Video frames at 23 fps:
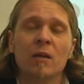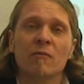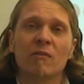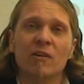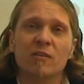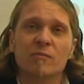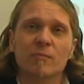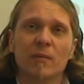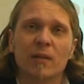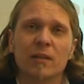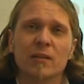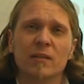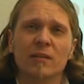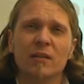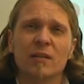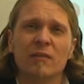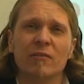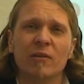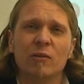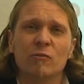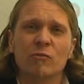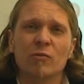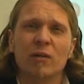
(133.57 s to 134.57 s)
was man
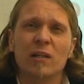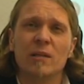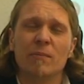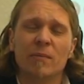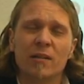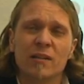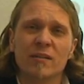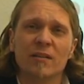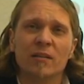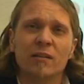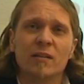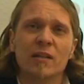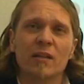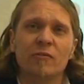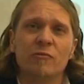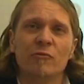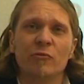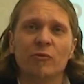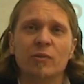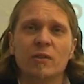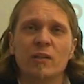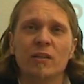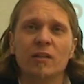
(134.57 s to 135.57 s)
eventuell im Internet
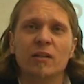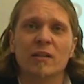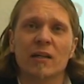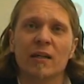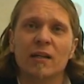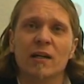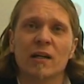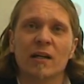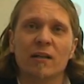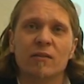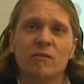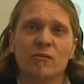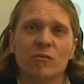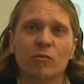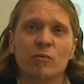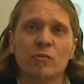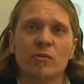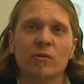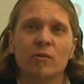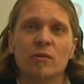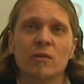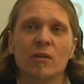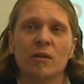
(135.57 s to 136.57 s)
für die
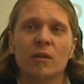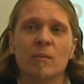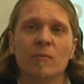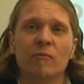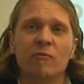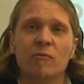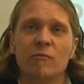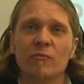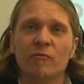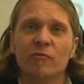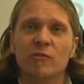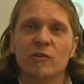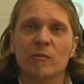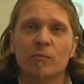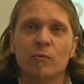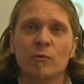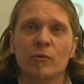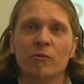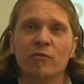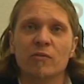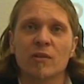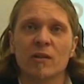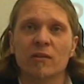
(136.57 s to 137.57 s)
Generation 50 ähm,
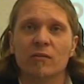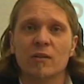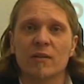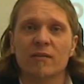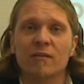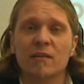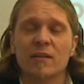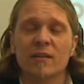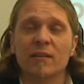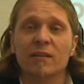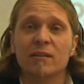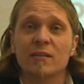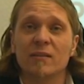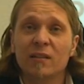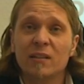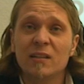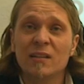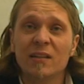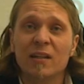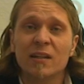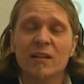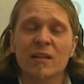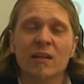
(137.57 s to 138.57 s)
plus, also letztendlich
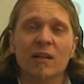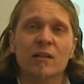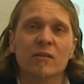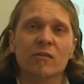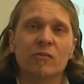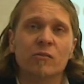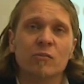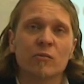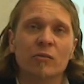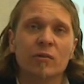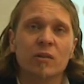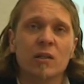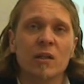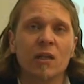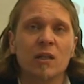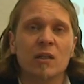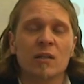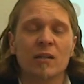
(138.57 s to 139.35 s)
die Generation,